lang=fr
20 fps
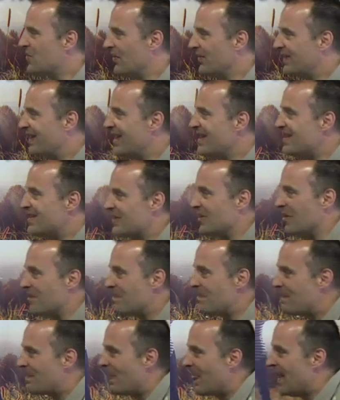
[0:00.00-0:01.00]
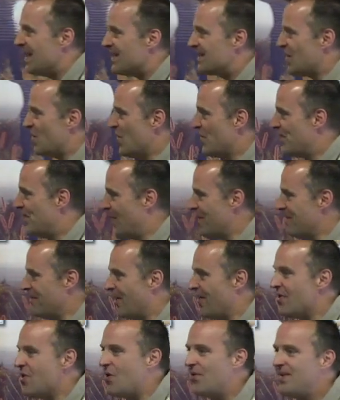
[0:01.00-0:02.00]
de Christ, c'est le fondement de
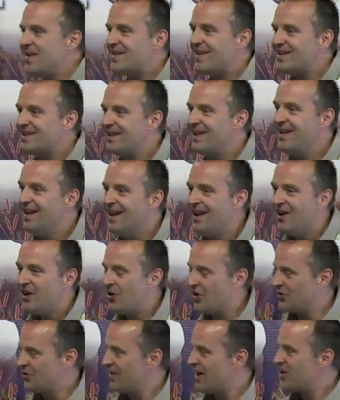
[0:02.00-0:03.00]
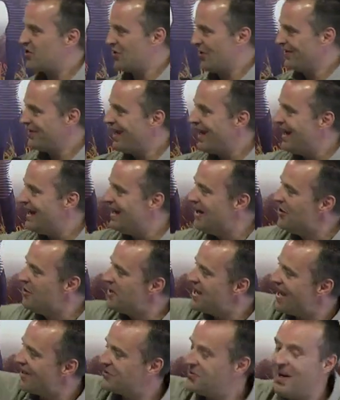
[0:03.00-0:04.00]
nos vies. C'est ce qui, quand on a chanté
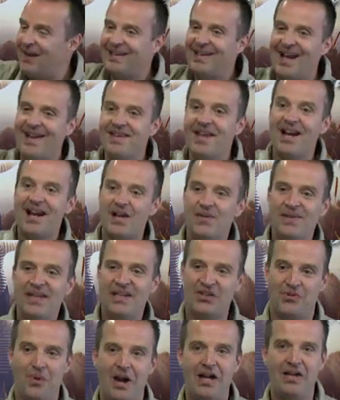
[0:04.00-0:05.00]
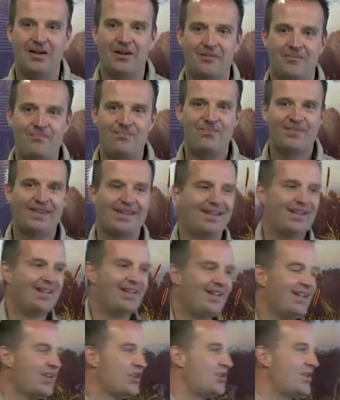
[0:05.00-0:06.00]
Alléluia, tu as gagné la victoire.
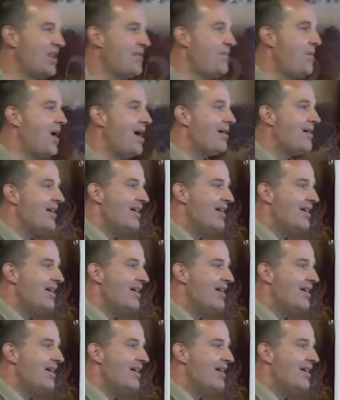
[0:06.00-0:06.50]
Je suis des fois